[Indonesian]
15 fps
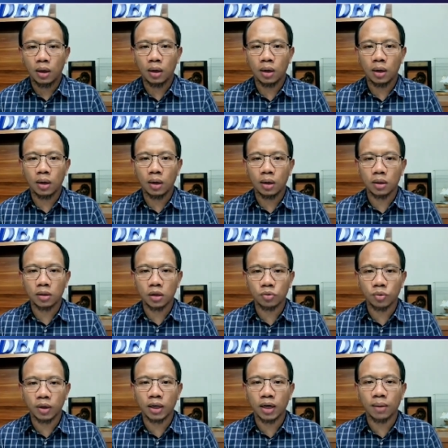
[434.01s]
uh,
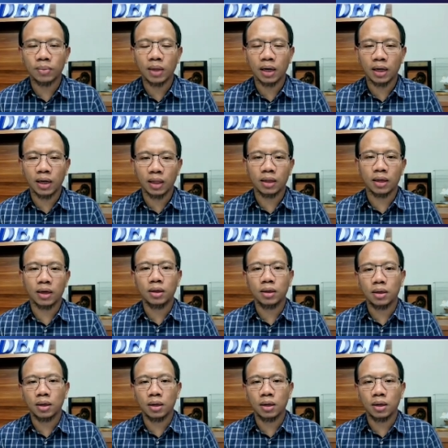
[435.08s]
sesuai dalam target ya.